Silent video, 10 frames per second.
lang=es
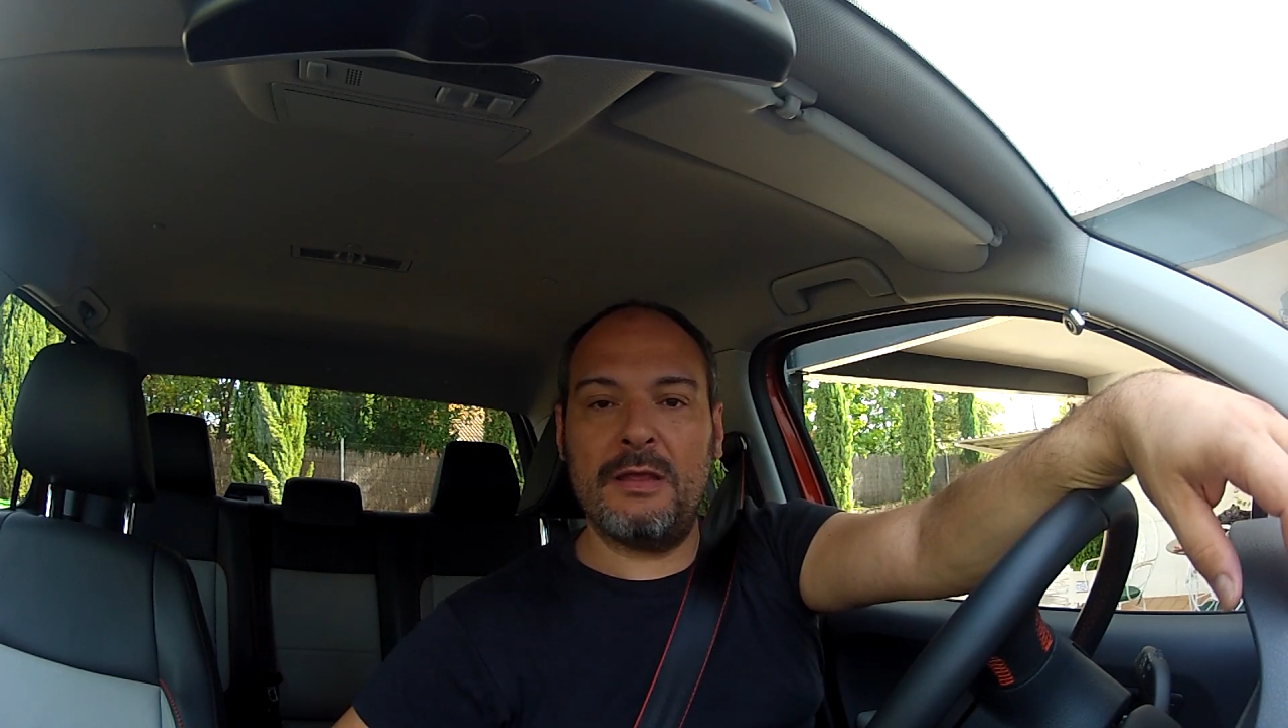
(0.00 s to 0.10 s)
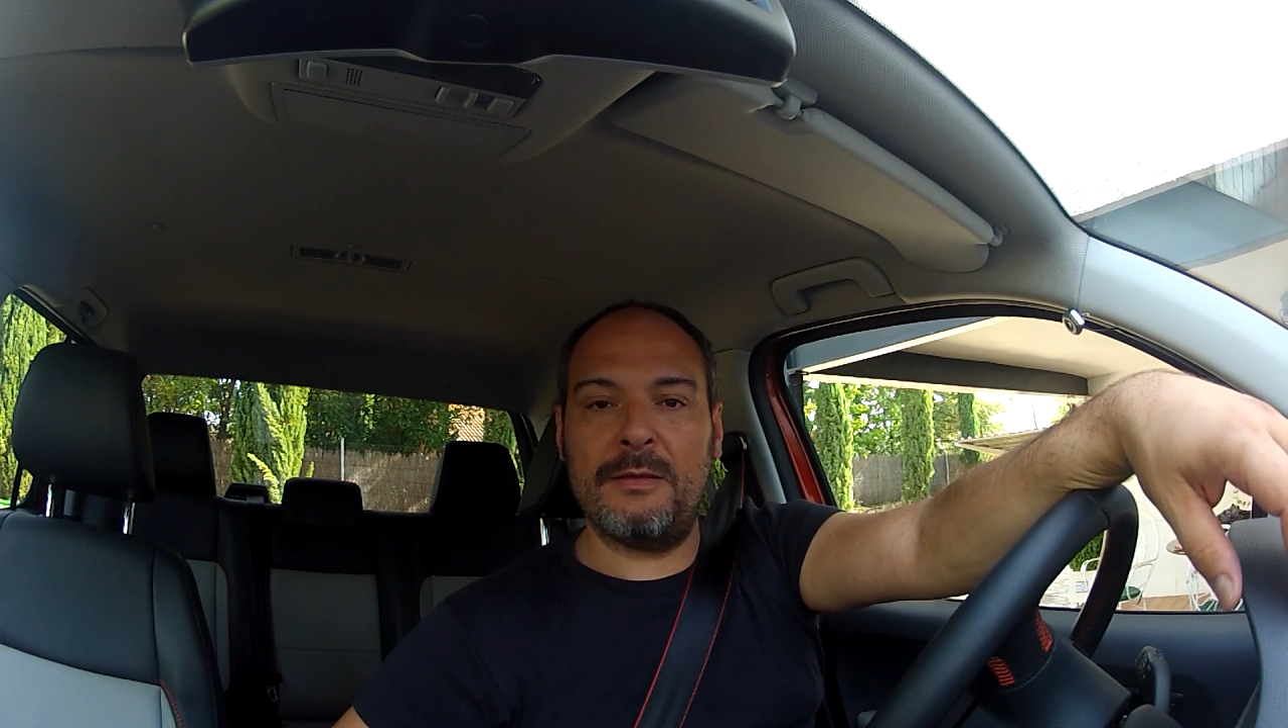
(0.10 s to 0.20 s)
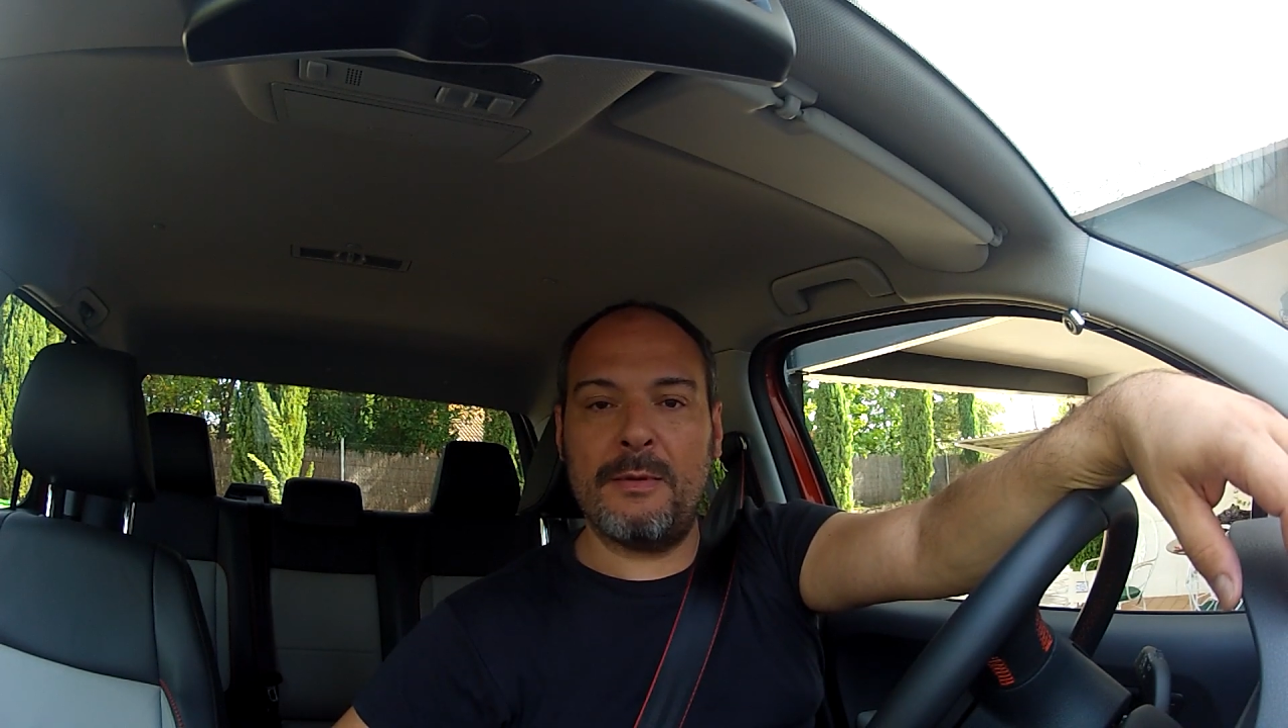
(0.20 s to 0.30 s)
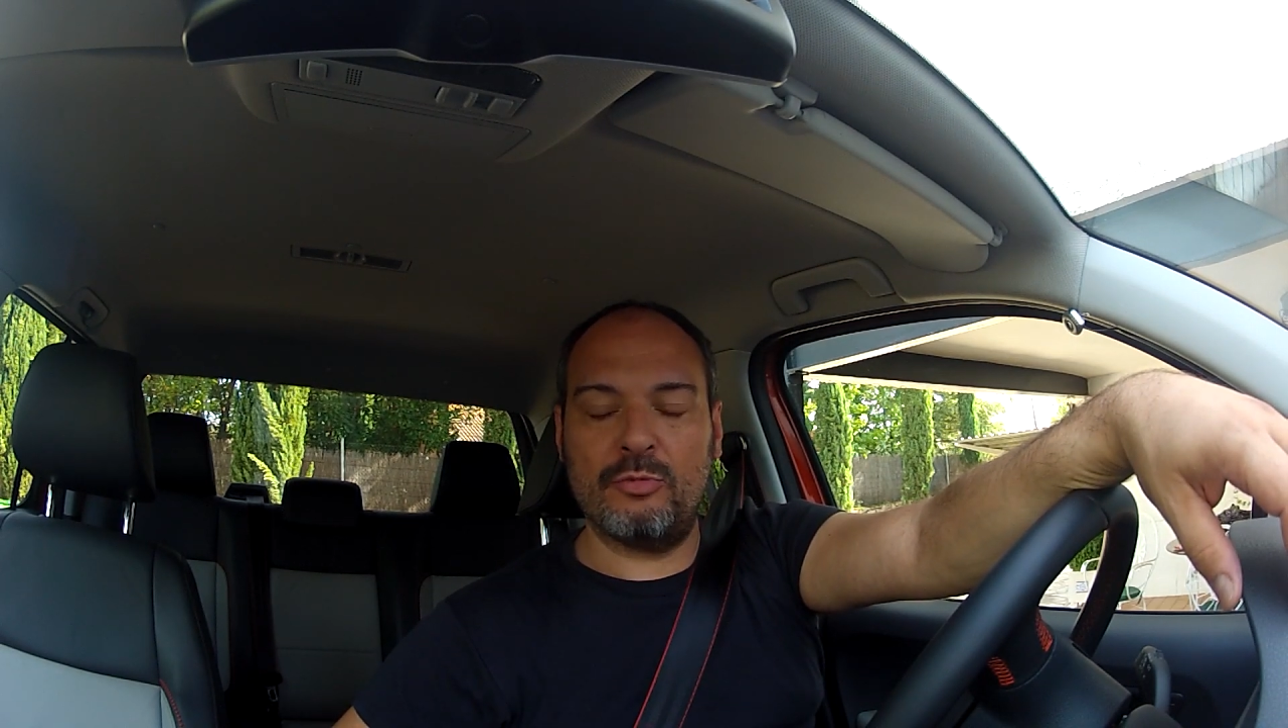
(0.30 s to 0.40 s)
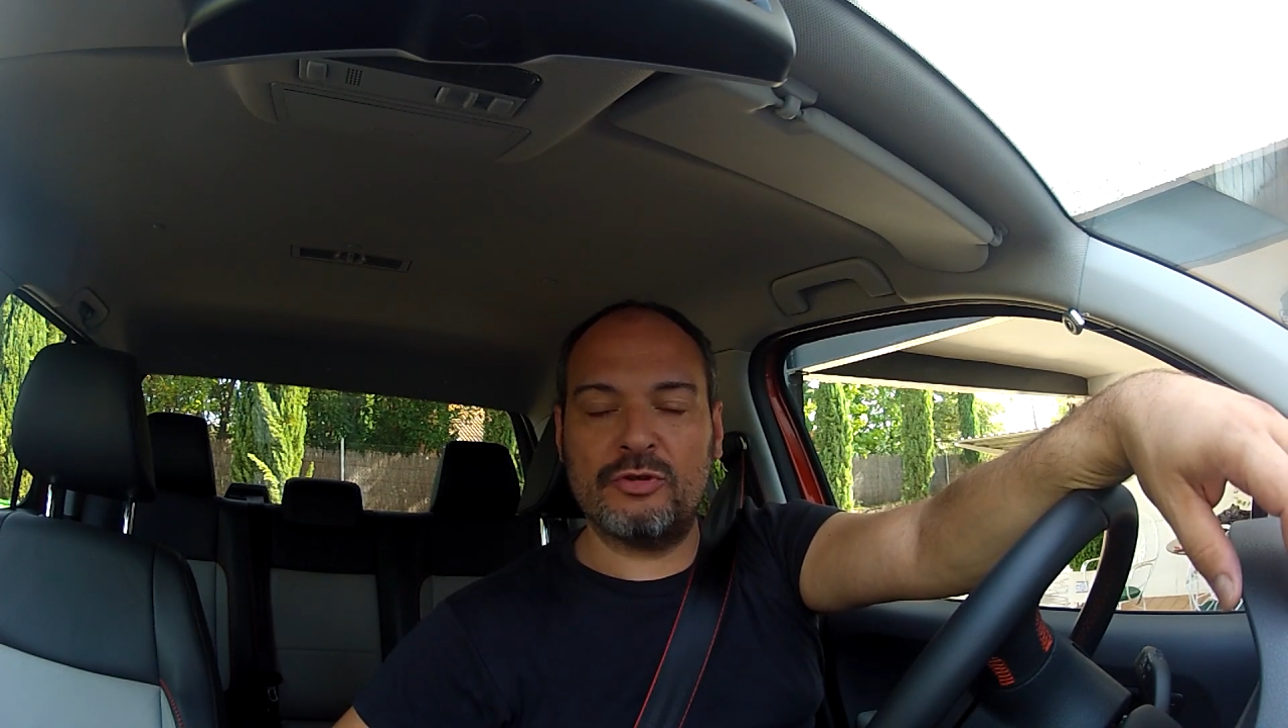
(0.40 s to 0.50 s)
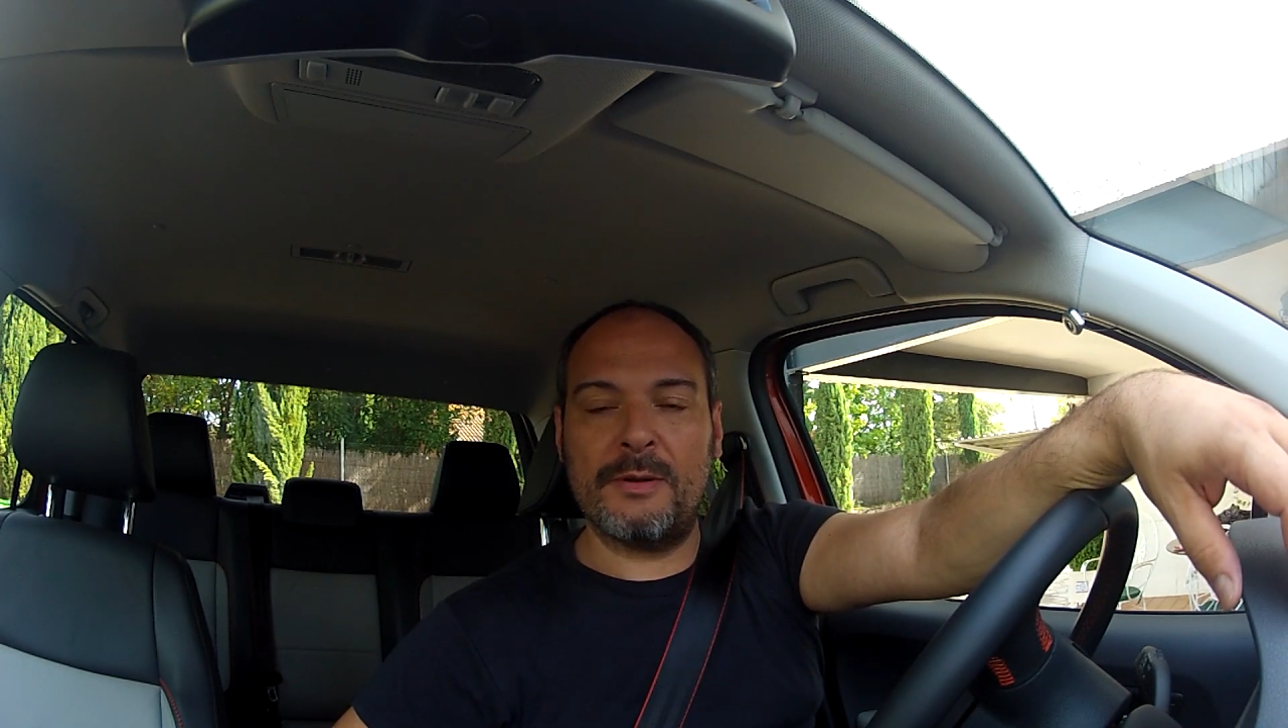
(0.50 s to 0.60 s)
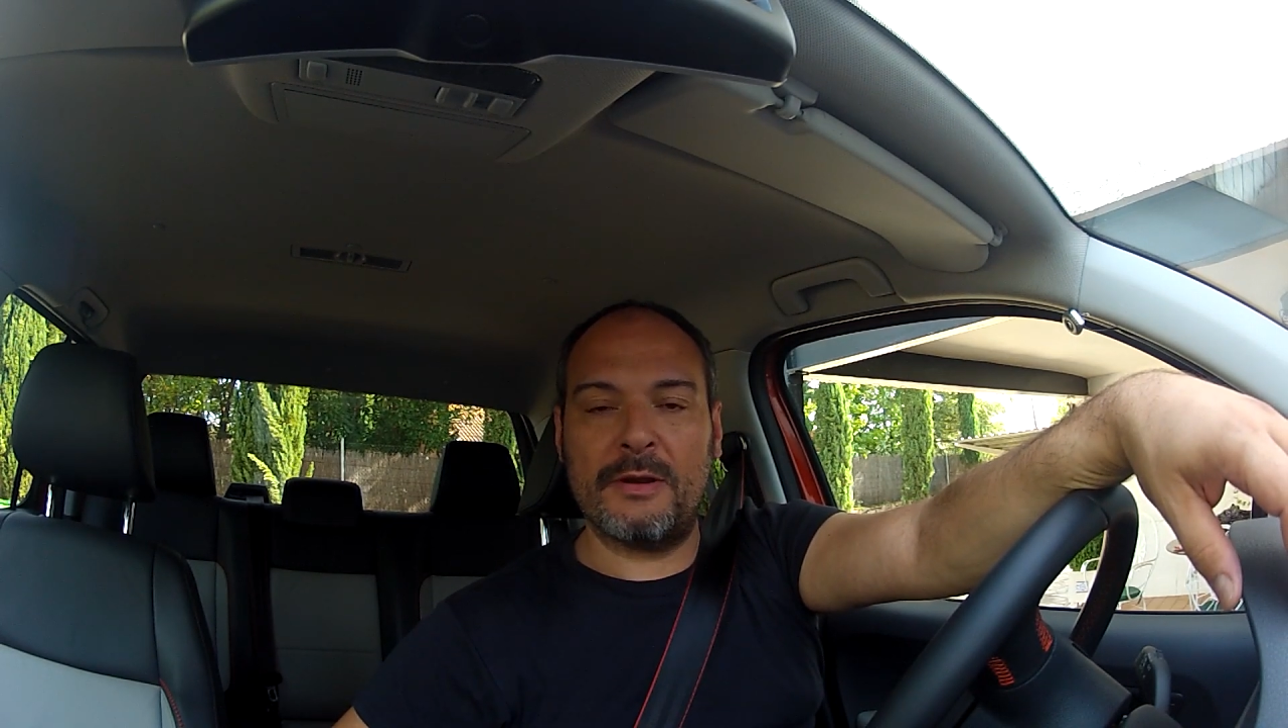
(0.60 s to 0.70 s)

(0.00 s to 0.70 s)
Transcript: y vamos a